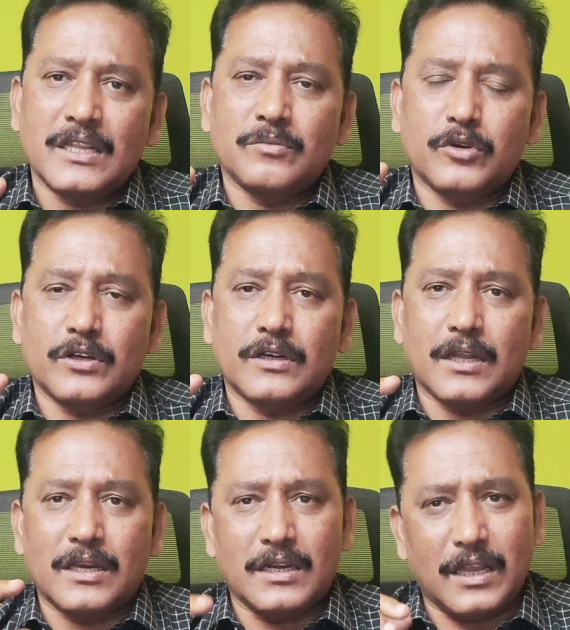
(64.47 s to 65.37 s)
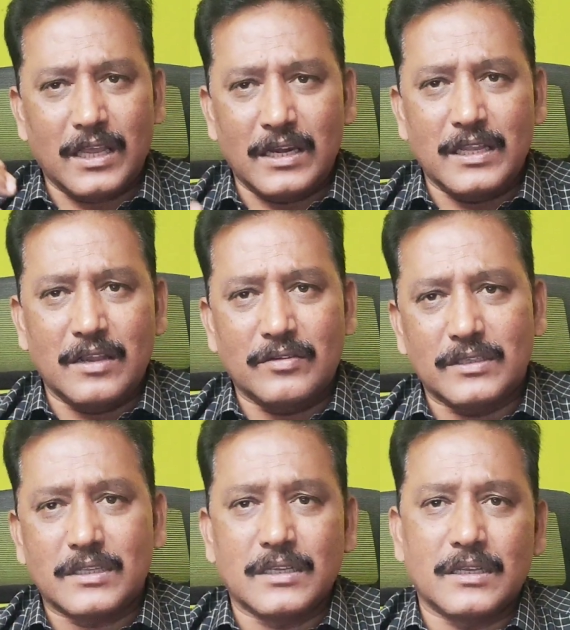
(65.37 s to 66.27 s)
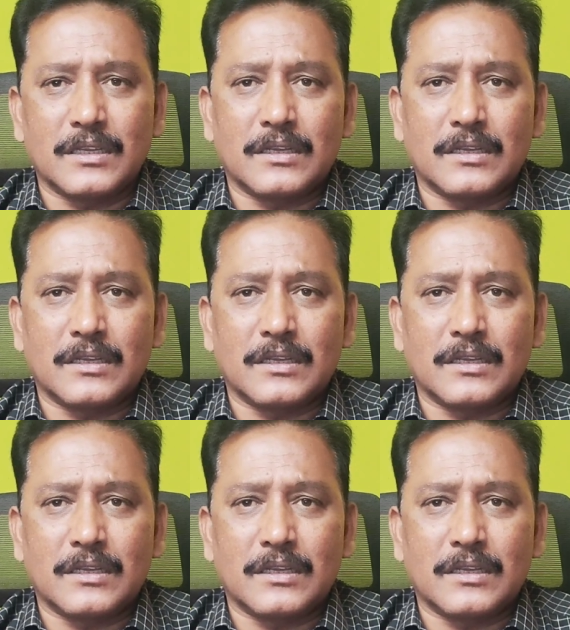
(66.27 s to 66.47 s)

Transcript: கடிதம் போட்டுட்ருக்காரு நேரடியாக வந்து